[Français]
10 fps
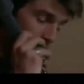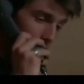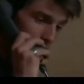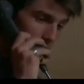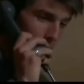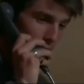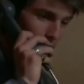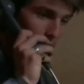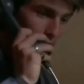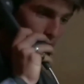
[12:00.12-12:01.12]
il faut y réfléchir.
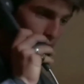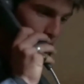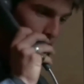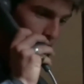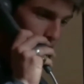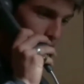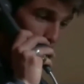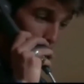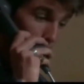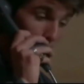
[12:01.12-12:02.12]

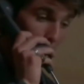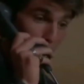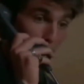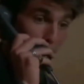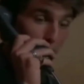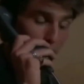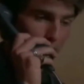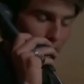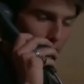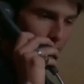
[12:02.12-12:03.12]
Docteur Brunner,
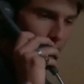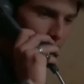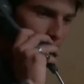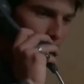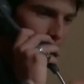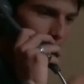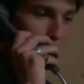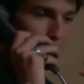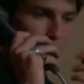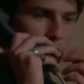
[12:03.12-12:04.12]
réfléchissez.
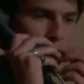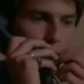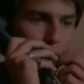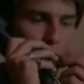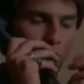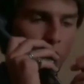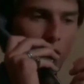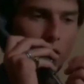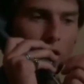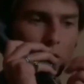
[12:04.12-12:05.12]
Ou alors on peut
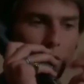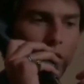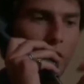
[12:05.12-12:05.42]
s'arranger à la mienne.